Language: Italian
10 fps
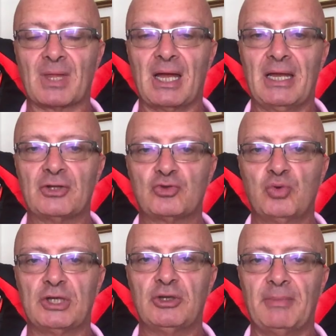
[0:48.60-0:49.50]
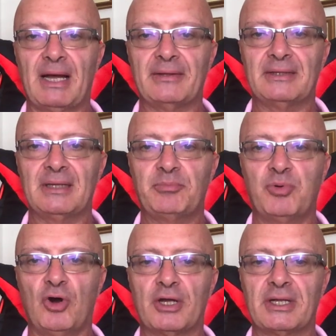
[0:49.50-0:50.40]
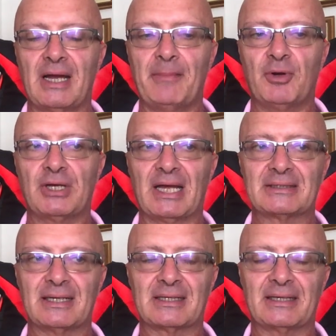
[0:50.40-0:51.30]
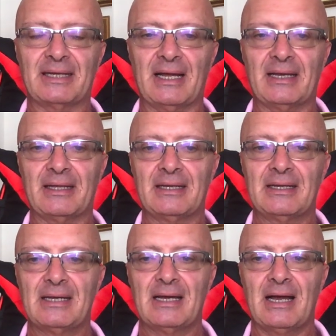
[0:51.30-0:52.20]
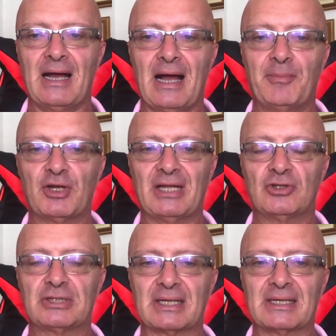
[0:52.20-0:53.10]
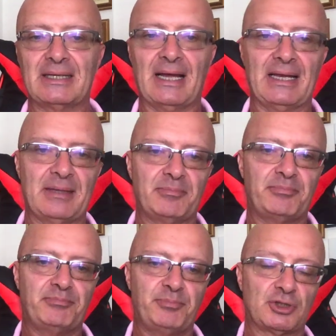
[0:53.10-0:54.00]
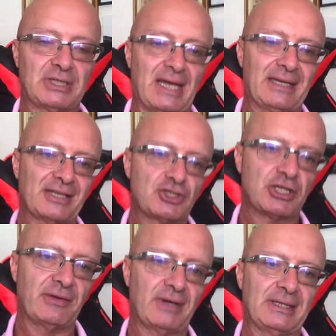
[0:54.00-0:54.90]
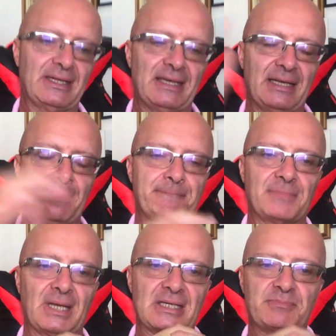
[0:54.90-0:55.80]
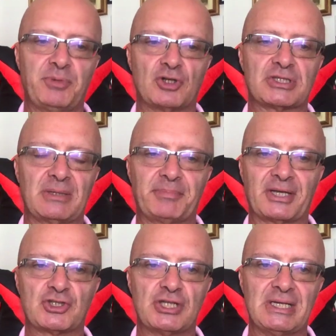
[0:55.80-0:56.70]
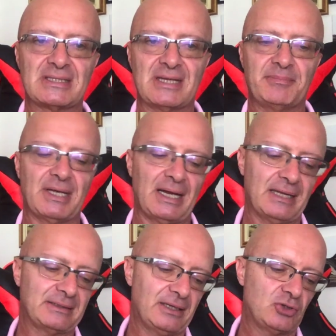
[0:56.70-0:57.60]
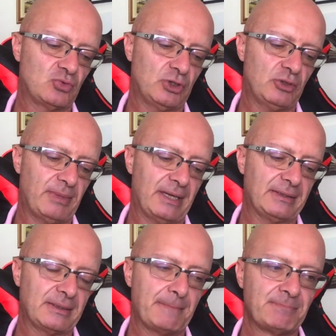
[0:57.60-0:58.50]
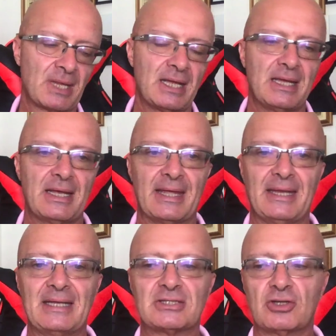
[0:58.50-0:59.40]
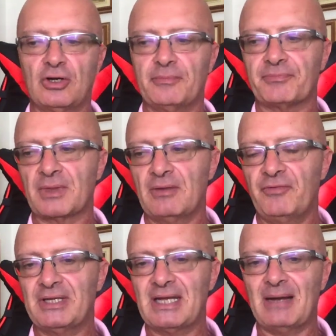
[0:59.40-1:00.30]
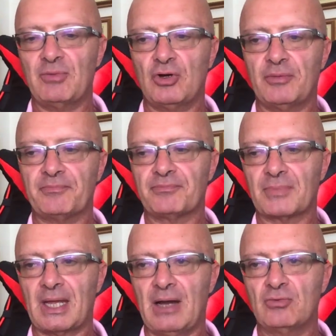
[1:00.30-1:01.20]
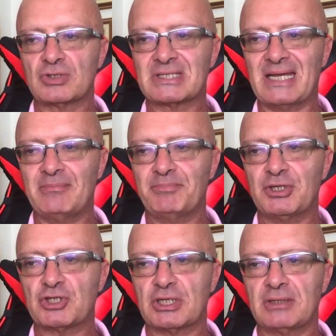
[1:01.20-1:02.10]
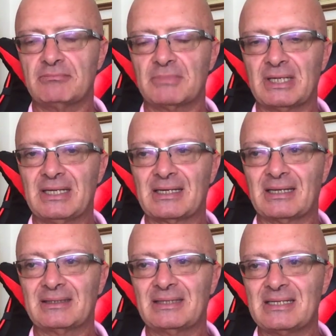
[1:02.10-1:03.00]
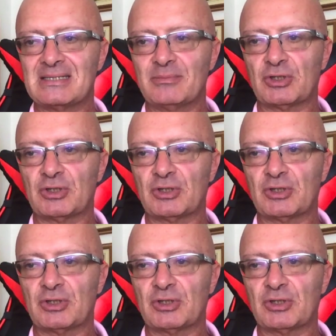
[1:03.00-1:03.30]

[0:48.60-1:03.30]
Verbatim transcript: alle tue domande puoi abbonarti al canale. Abbonandoti al canale potrai ricevere delle risposte precise e mirate alle tue domande. E adesso Veniamo a un semplice incantesimo